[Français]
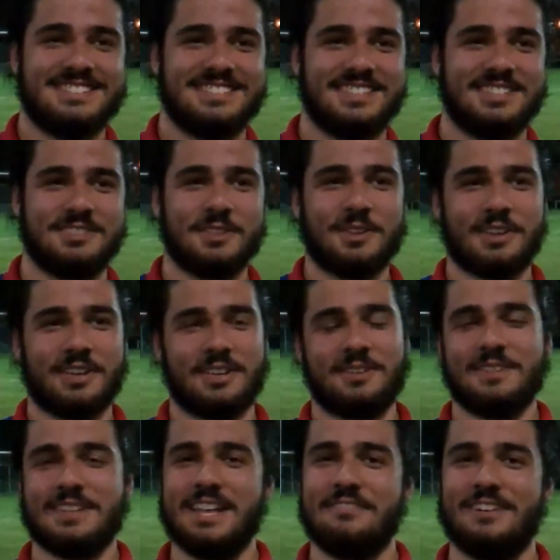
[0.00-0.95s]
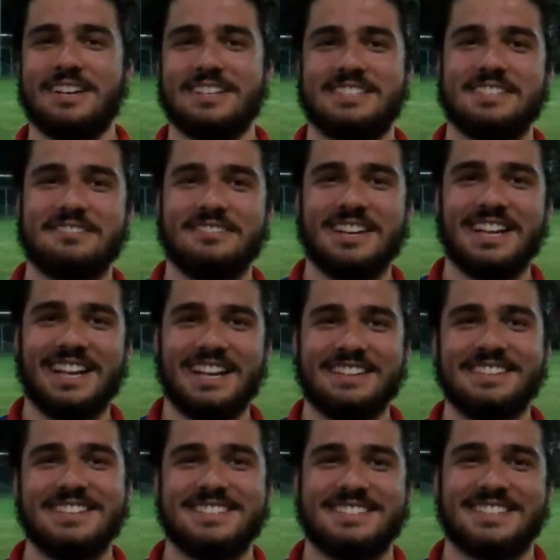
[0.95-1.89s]
C'est sûr, recrue défensive de
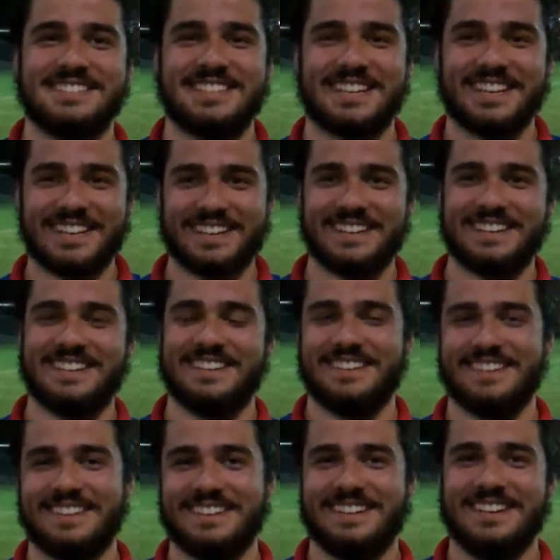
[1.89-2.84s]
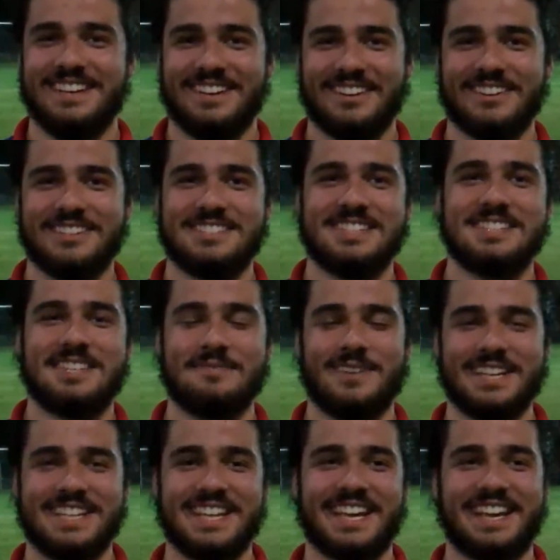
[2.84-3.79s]
l'année, ça serait euh, un titre qui
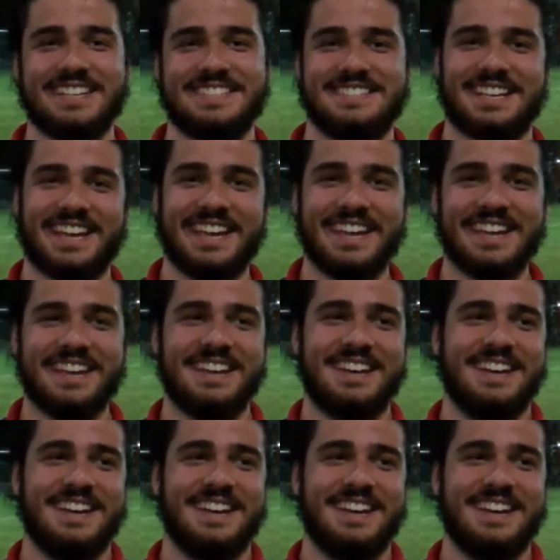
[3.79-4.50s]
m'intéresserait.